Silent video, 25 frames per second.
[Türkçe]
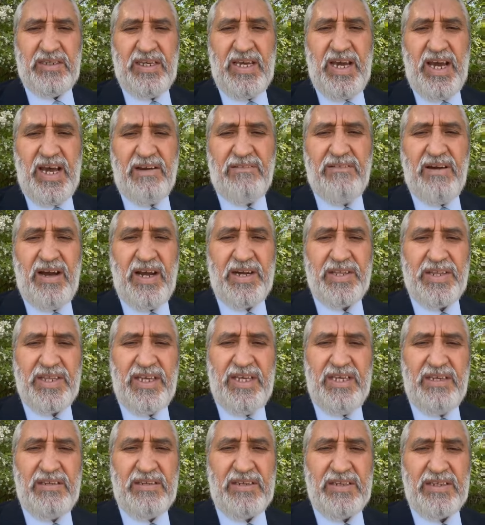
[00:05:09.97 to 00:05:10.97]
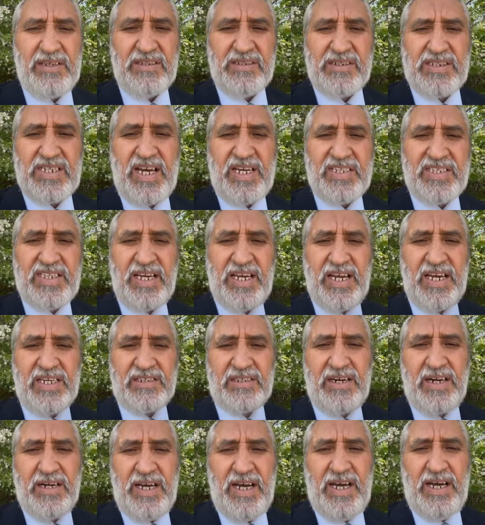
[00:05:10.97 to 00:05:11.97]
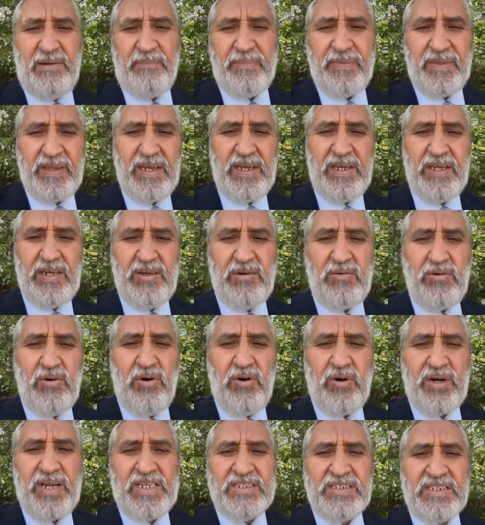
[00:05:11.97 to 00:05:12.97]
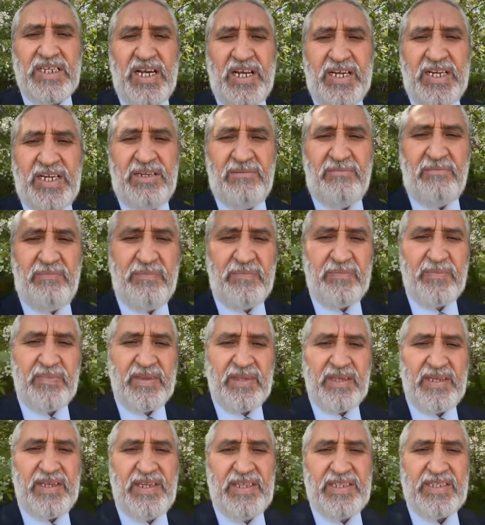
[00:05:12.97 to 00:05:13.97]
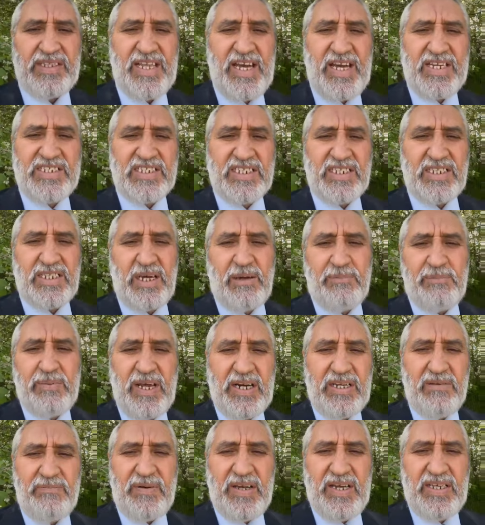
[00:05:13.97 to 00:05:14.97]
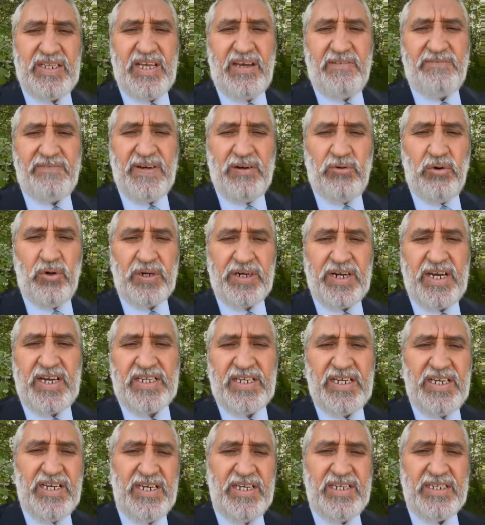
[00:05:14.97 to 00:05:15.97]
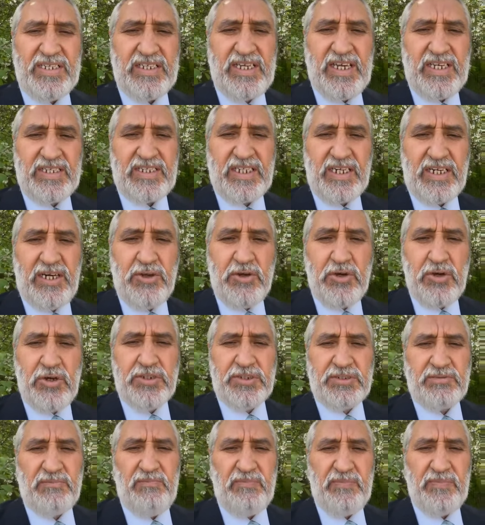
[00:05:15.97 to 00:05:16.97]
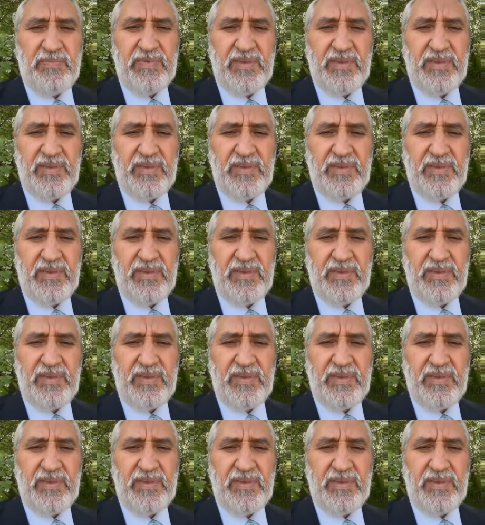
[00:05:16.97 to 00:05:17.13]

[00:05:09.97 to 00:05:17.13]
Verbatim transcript: yer verdi. Zaten ekrana öğrencilerin ders kitapları pdf olarak getiriliyor.